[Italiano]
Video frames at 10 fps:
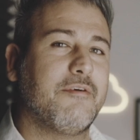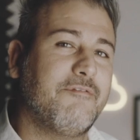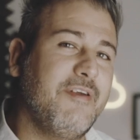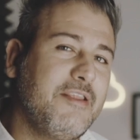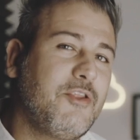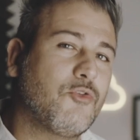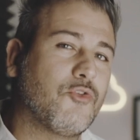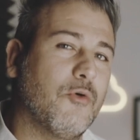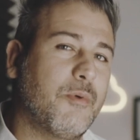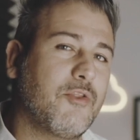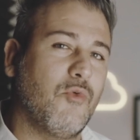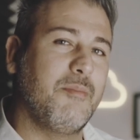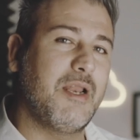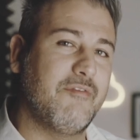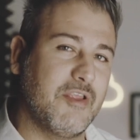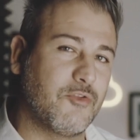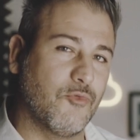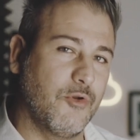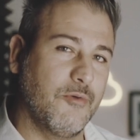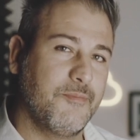20 ottobre
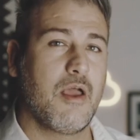2021.